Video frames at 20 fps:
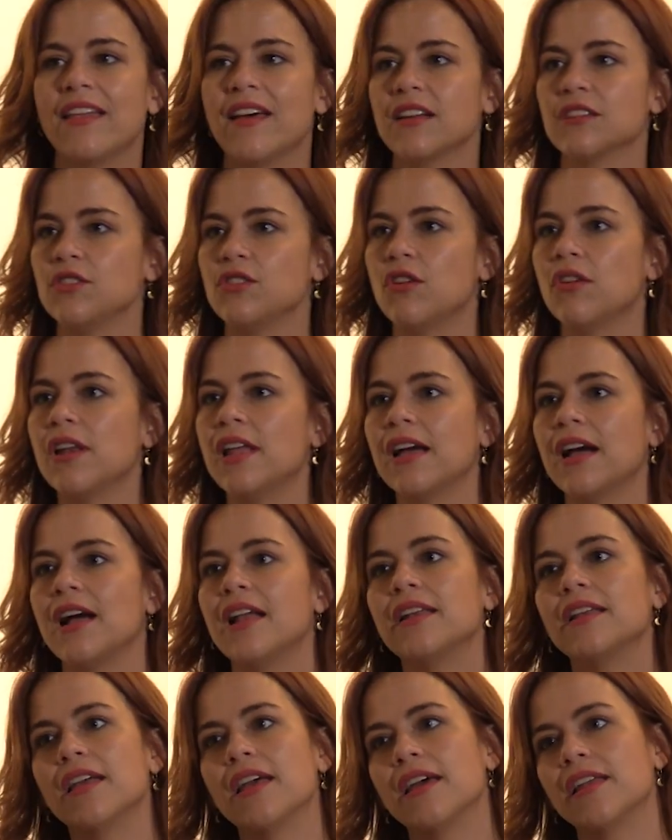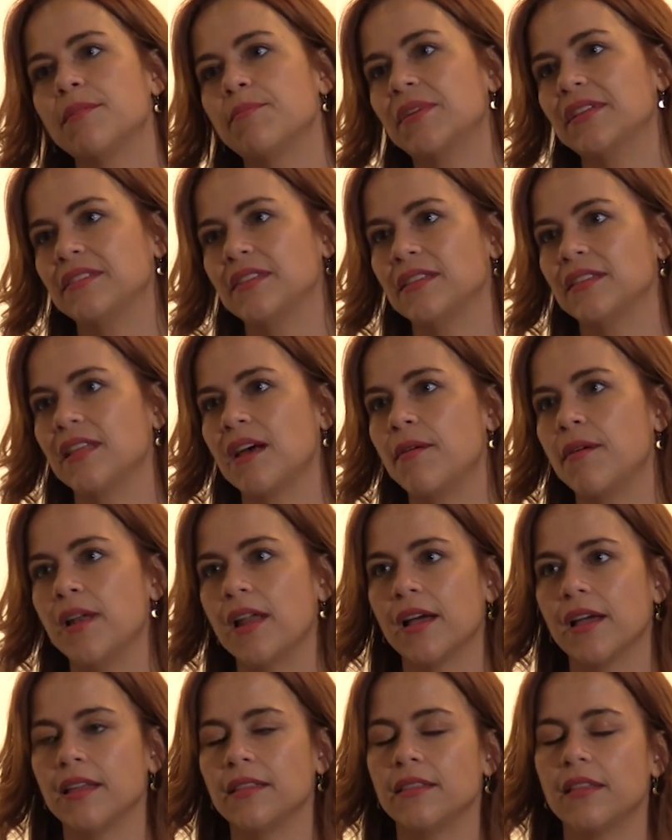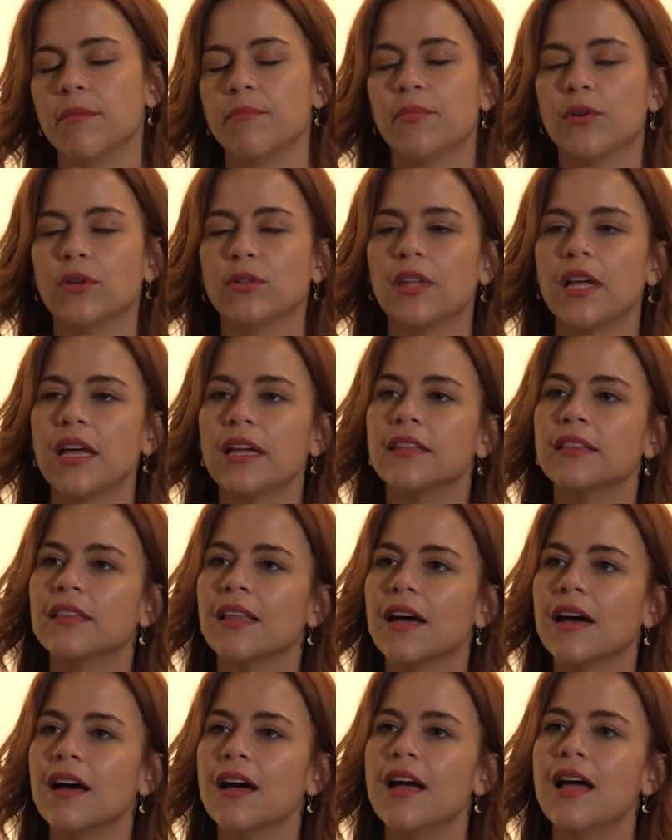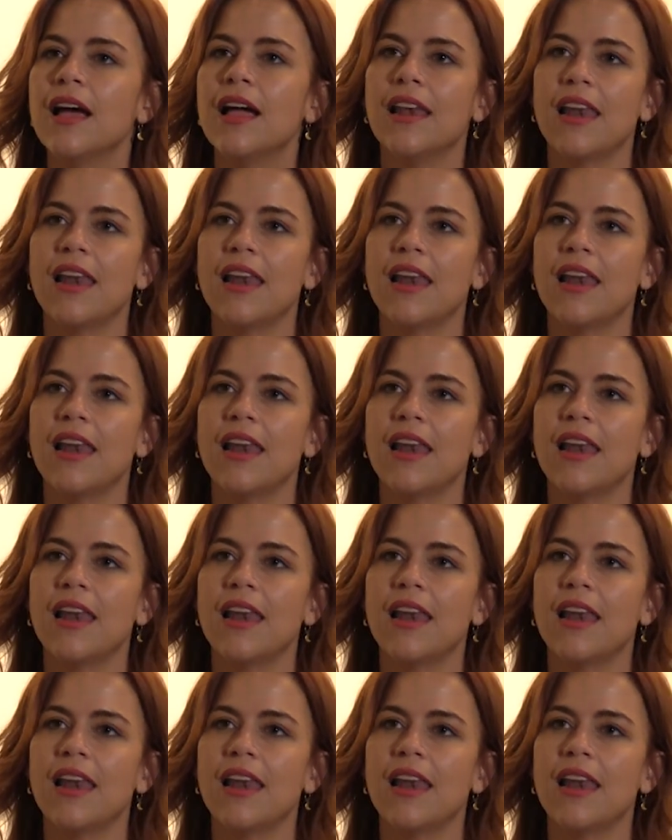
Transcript: de Acción Legal que representaba a la gente en protesta,